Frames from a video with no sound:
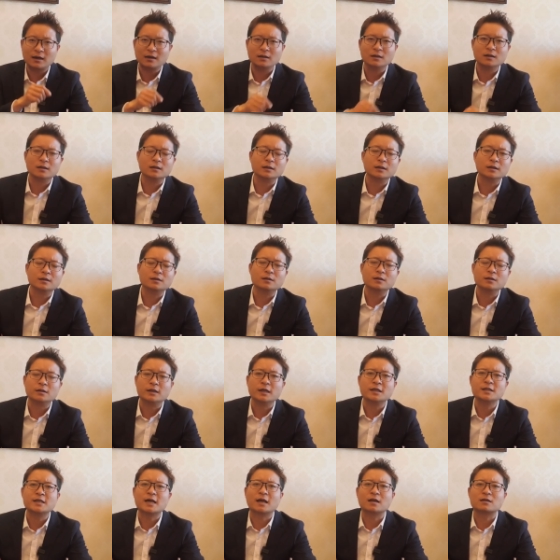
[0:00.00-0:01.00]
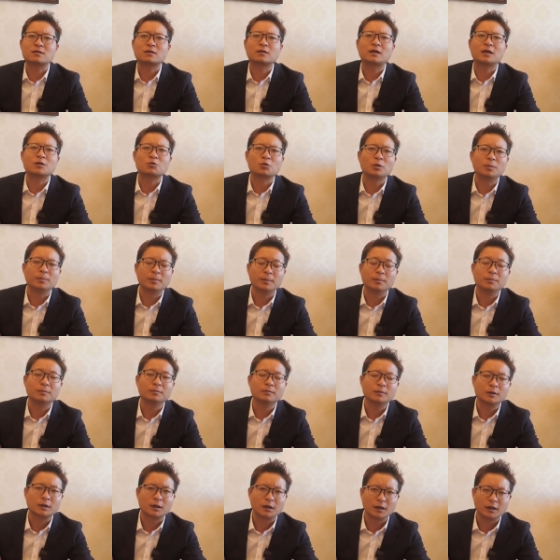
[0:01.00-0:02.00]
他的演讲的时候，他说。
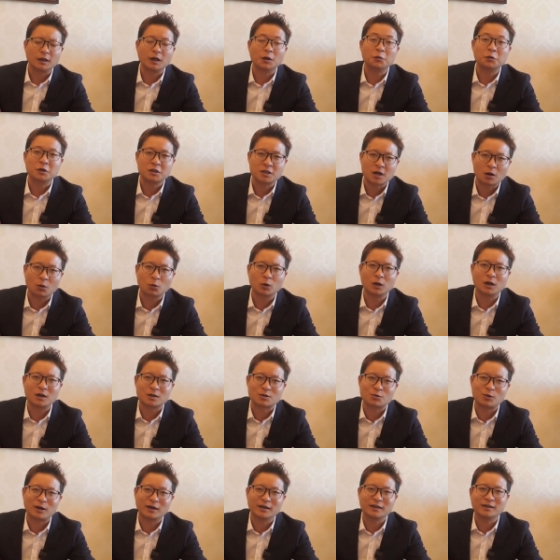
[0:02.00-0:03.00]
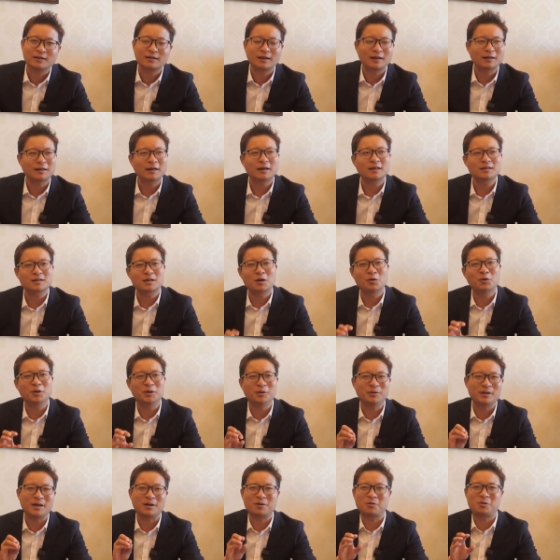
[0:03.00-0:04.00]
可能会超过二十万例，当然它稍
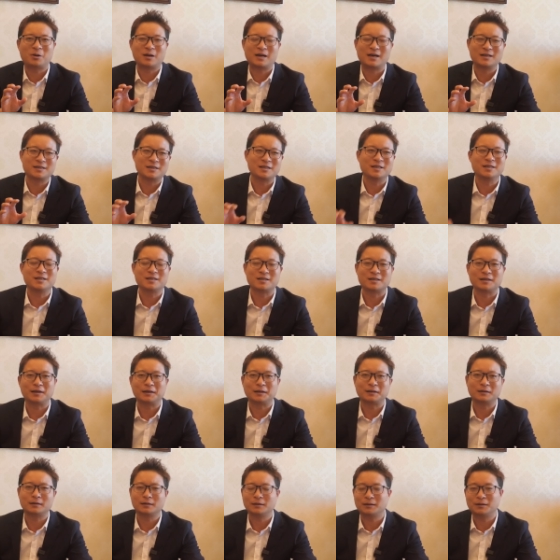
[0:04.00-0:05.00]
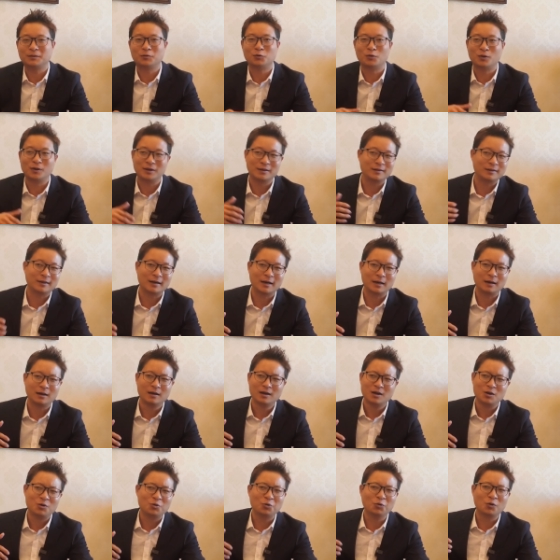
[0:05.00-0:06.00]
微有点夸大其词啊。我你看，
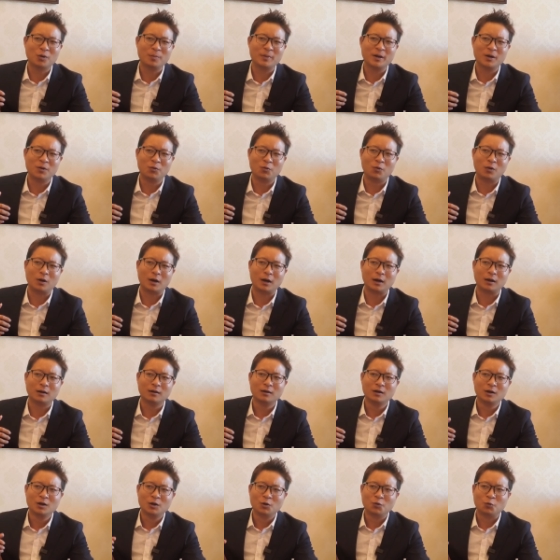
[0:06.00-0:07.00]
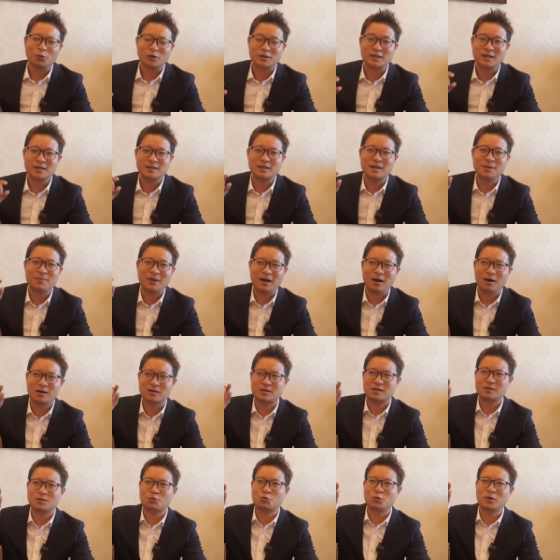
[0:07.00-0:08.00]
如果没有我啊，我先先把
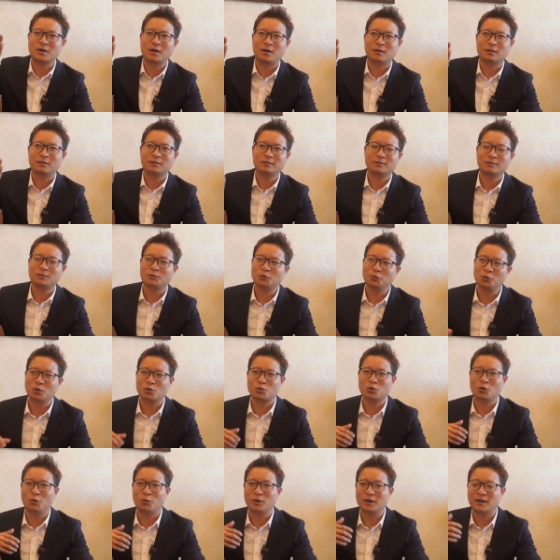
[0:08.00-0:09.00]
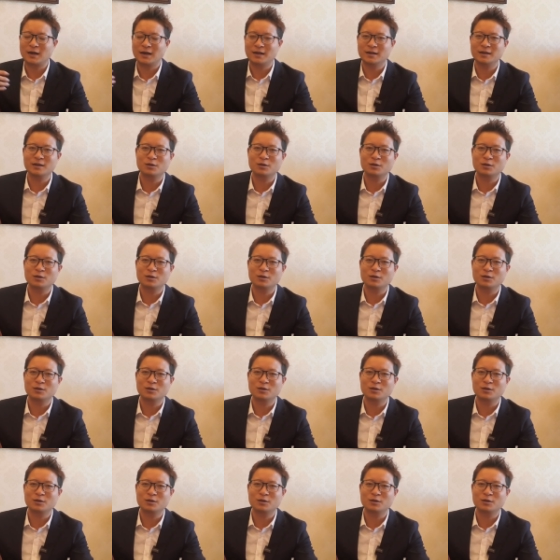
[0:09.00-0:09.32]
二十说到。如果说我看